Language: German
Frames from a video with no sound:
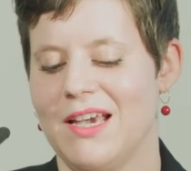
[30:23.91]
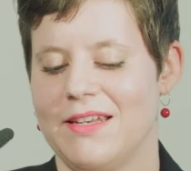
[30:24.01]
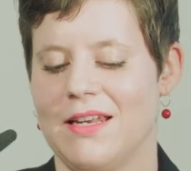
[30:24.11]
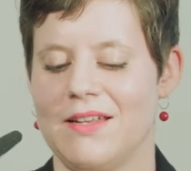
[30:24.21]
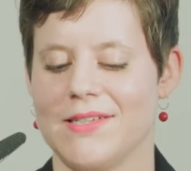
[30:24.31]

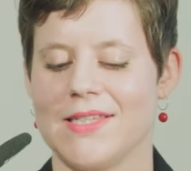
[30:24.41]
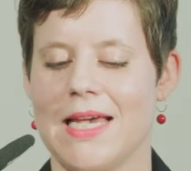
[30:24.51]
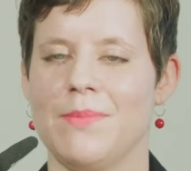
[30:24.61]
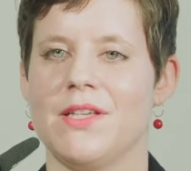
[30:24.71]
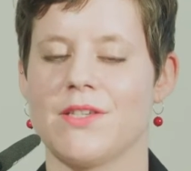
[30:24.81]
der
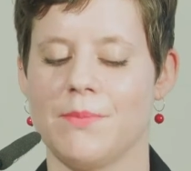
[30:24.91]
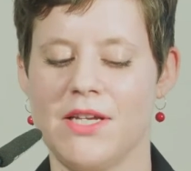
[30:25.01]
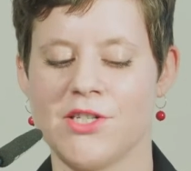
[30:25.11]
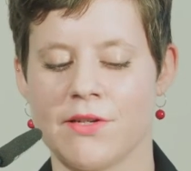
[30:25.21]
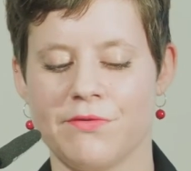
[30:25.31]

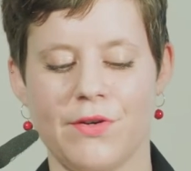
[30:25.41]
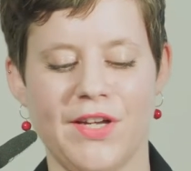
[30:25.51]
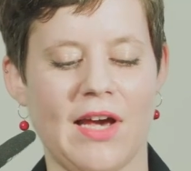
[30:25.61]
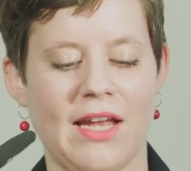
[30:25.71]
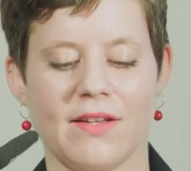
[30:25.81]
Landesarbeitsgemeinschaft für
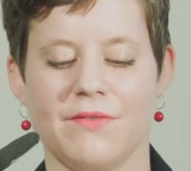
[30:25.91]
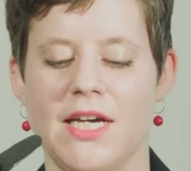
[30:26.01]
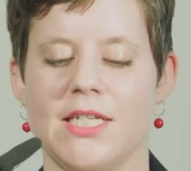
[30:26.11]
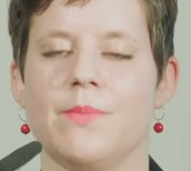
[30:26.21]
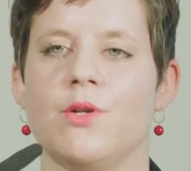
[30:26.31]
eine andere
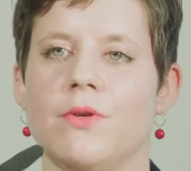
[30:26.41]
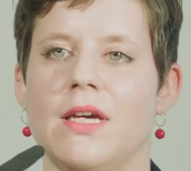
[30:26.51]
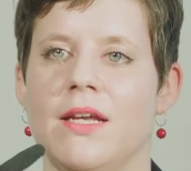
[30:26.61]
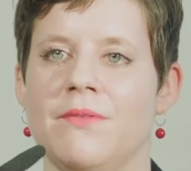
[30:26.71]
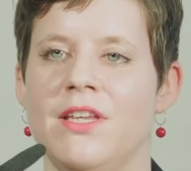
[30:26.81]
Weiterbildung
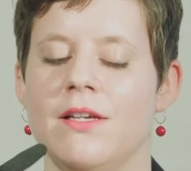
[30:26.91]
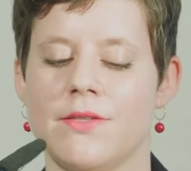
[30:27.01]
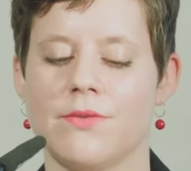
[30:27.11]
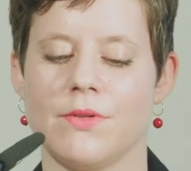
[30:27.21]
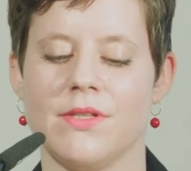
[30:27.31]
NRW
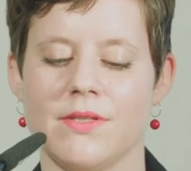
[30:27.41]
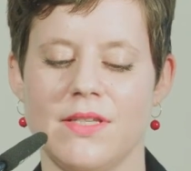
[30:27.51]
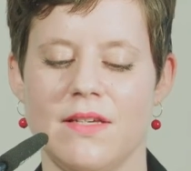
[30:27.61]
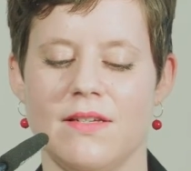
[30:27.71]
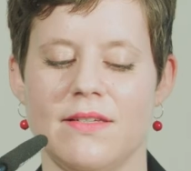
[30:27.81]
zu den
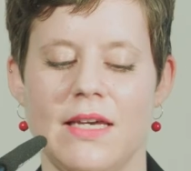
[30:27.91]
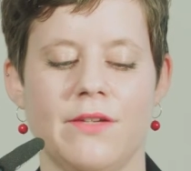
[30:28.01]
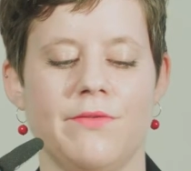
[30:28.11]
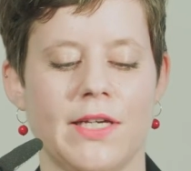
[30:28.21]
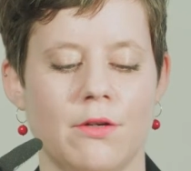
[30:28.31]
Zielen der
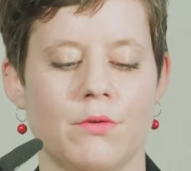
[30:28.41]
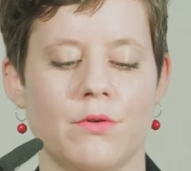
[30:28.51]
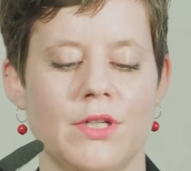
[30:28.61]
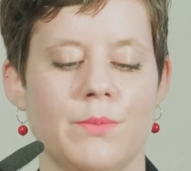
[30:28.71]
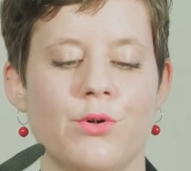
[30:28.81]
Entwicklung
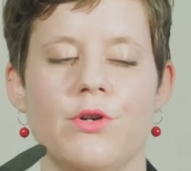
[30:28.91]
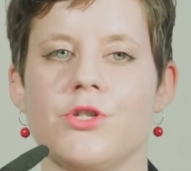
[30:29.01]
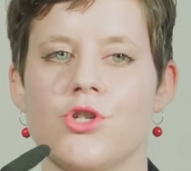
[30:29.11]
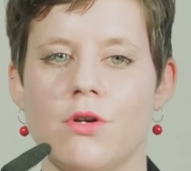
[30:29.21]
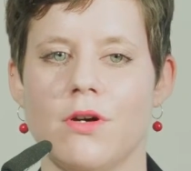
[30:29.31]
und den
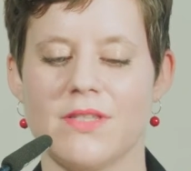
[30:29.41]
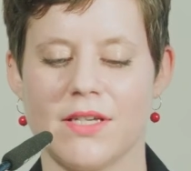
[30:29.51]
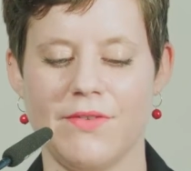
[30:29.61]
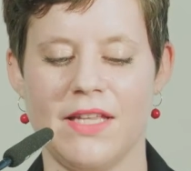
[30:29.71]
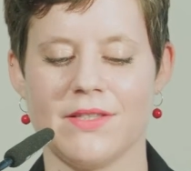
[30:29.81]
politischen
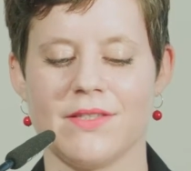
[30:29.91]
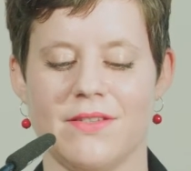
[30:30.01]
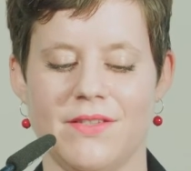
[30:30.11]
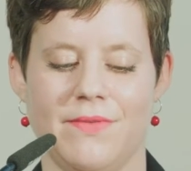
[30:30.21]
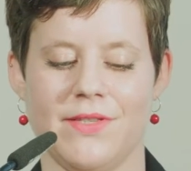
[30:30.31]
Konsequenzen
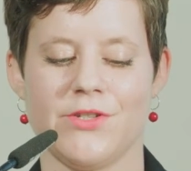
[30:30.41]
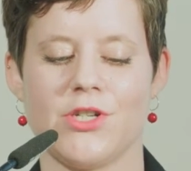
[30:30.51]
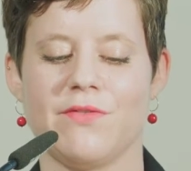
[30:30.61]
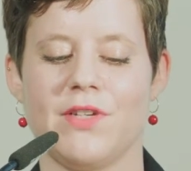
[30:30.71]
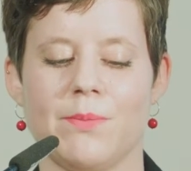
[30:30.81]
des
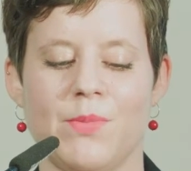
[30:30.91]
wissenschaftlich